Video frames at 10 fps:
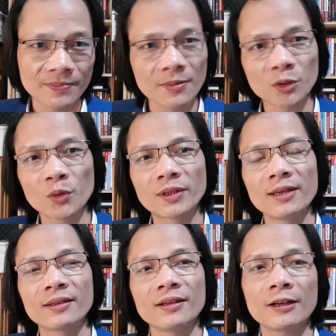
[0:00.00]
Bởi tôi
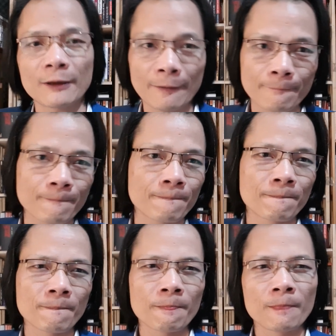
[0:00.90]
tin tưởng
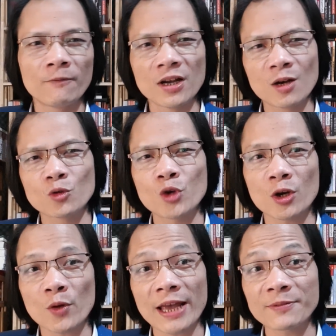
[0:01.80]
với câu
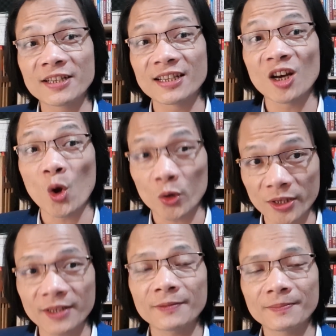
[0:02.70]
chuyện của em xê Chấn Lột
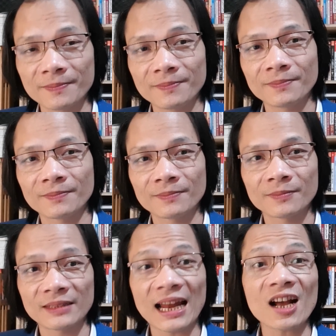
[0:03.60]
nhé,
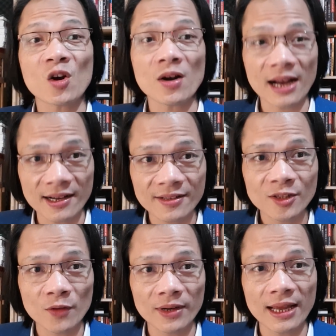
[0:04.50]
đã là khó khăn
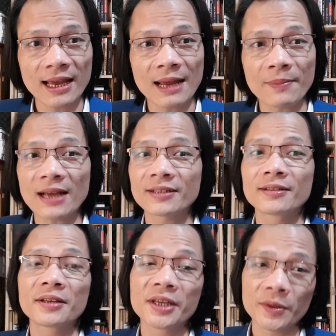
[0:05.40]
cho vấn đề làm đại sứ
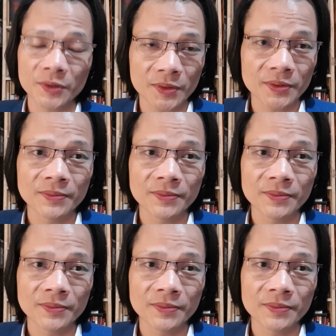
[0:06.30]
thương hiệu rồi.